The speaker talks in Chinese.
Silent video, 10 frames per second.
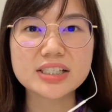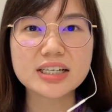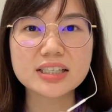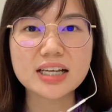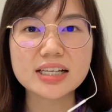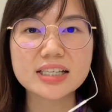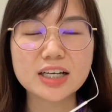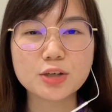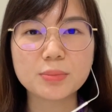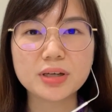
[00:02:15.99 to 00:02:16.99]
这样大家
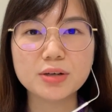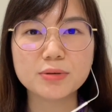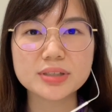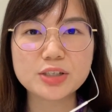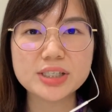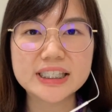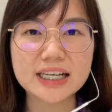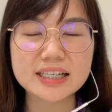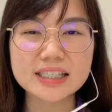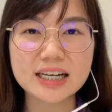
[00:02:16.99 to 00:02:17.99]
有没有去
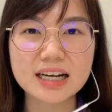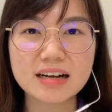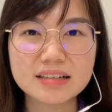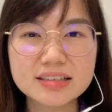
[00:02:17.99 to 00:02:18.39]
想想啊？